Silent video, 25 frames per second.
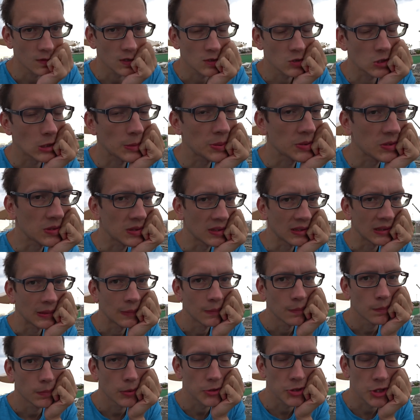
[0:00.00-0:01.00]
Собственно,
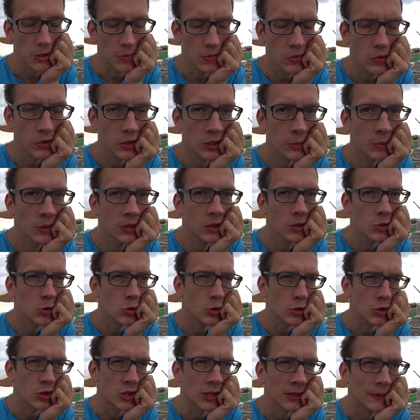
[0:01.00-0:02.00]
почему именно
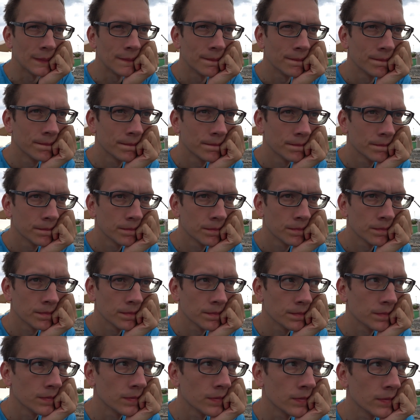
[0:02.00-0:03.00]
Сочи?
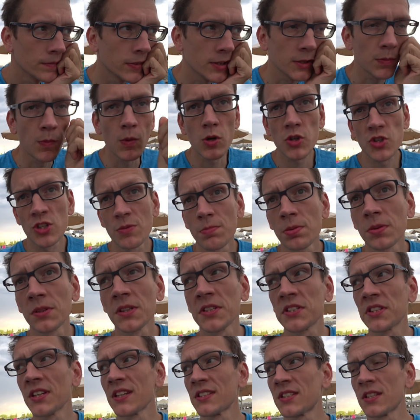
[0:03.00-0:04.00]
Ведь можно
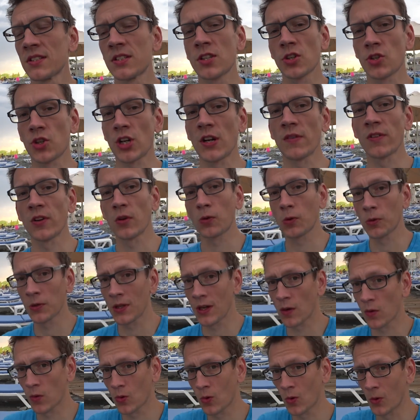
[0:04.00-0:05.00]
было съездить дешевле
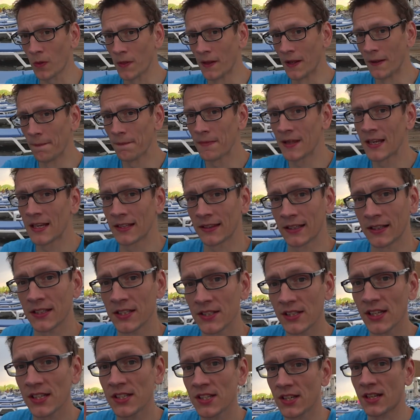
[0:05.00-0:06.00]
куда угодно. И это,
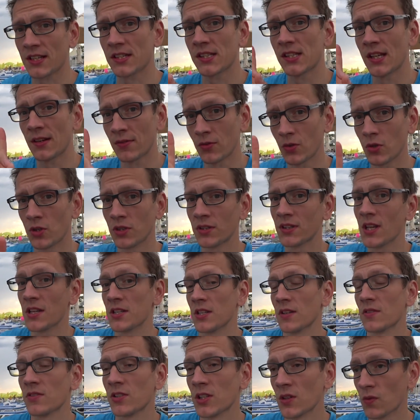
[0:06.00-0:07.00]
кстати, основной
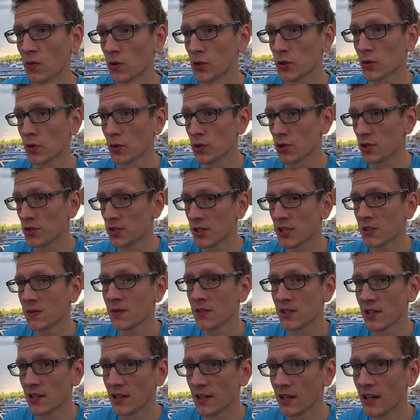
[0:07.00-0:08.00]
тезис всего Сочи,
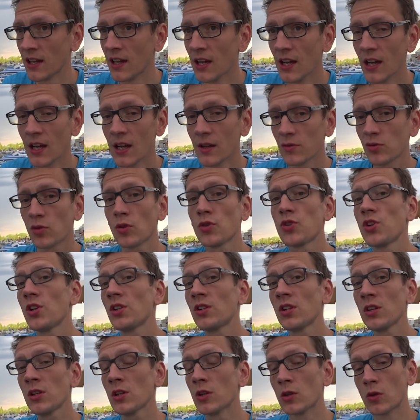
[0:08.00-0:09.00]
действительно. Сочи
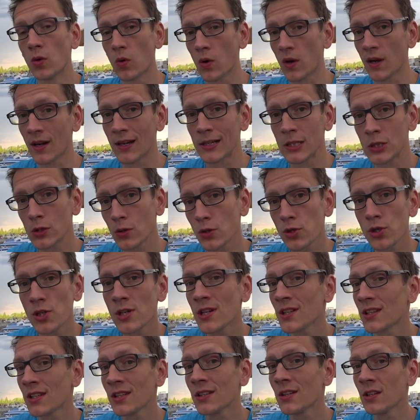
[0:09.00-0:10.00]
это недорого,
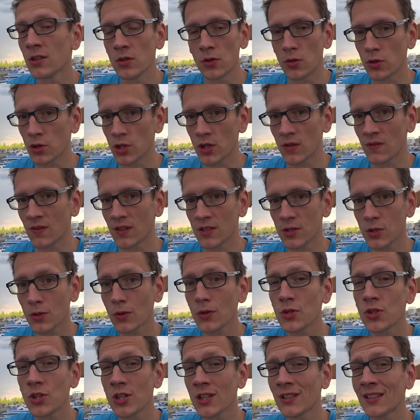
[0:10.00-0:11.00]
Сочи это недешево,
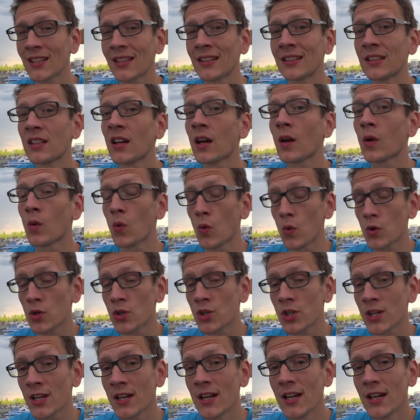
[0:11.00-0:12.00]
Сочи это
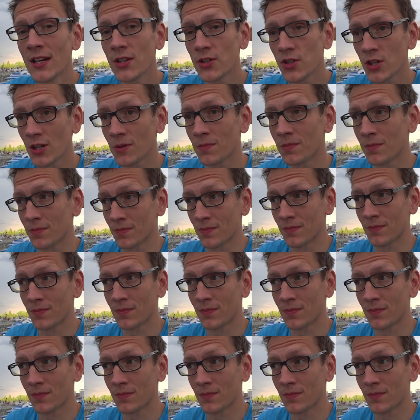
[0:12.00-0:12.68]
дороже, чем